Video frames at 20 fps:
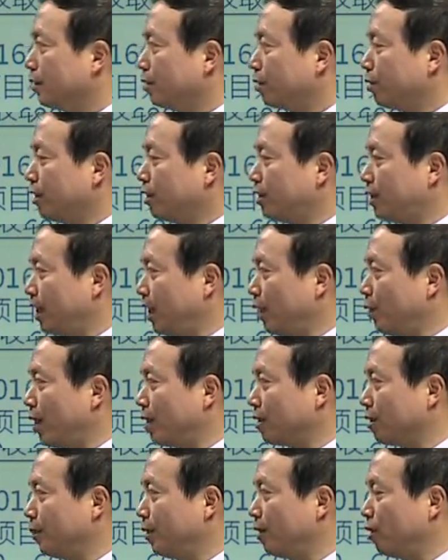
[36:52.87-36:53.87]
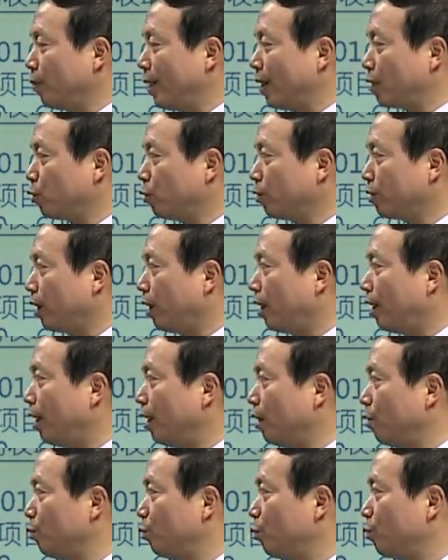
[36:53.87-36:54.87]
所以结转成本六百冲掉，还
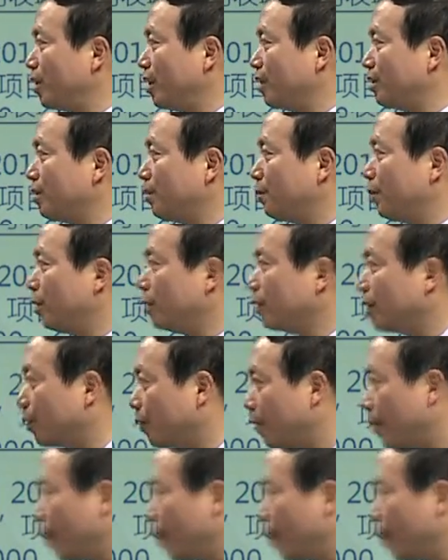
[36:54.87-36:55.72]
有五千四没有结转。